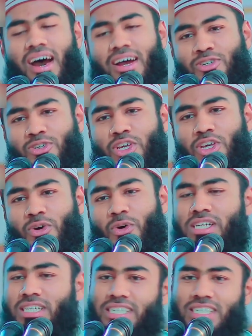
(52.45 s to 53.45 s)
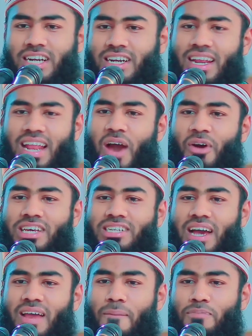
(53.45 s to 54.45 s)
আর যদি ওই চেষ্টাটা না হয়ে
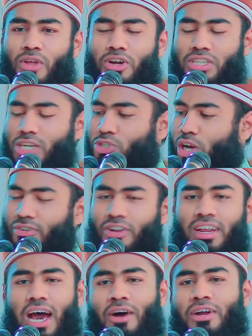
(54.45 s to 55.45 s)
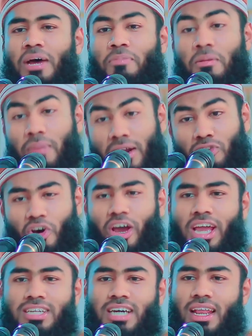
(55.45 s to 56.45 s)
যায় অর্থাৎ সফল না হন আপনি ব্যর্থ
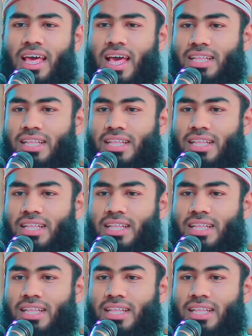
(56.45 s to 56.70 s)
হয়ে যান